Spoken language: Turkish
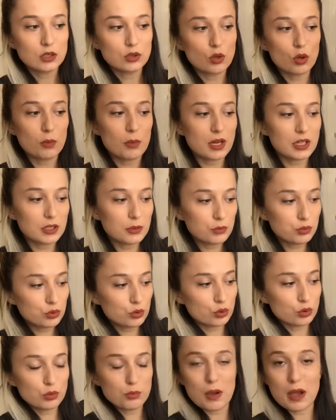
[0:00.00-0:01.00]
Normalde bu
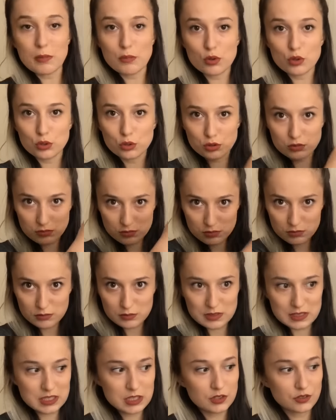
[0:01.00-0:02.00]
notu ben böyle
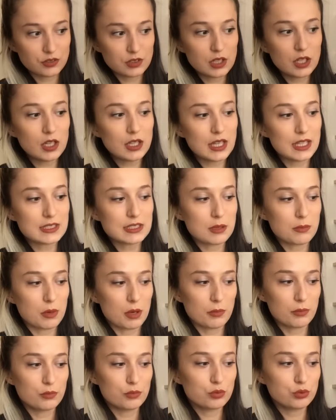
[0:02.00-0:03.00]
sınıfta
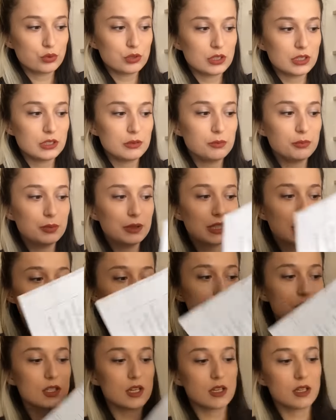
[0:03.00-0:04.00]
yazamam. Bunları
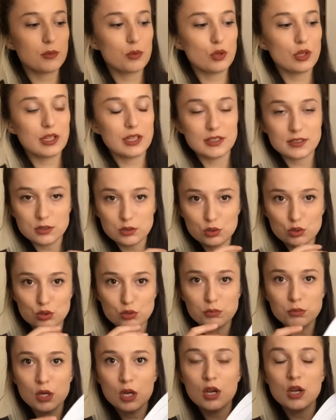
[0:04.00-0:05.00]
birkaç tane böyle
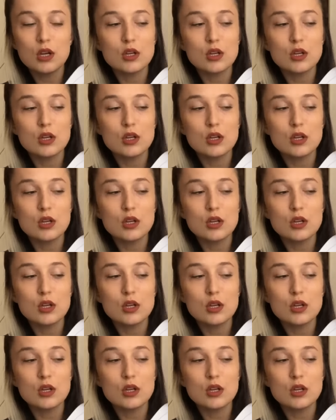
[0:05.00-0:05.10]
yazıyorum.